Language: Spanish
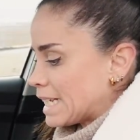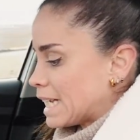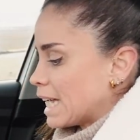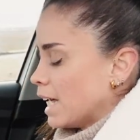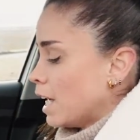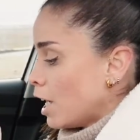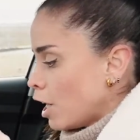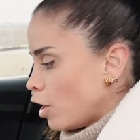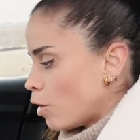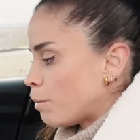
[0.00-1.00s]
Así que
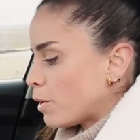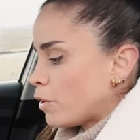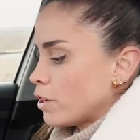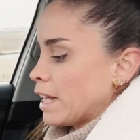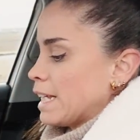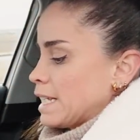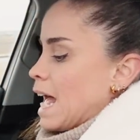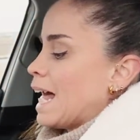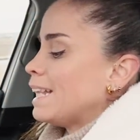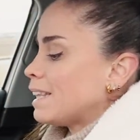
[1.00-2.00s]
lo mejor es
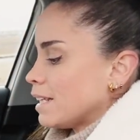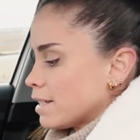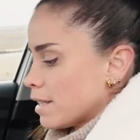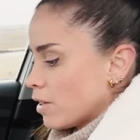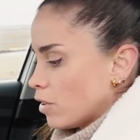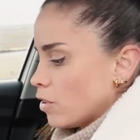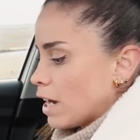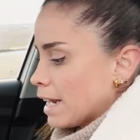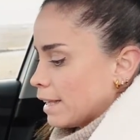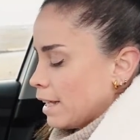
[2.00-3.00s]
antes de
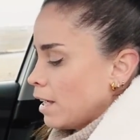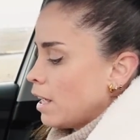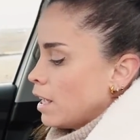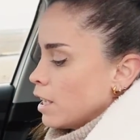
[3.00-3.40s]
colocarte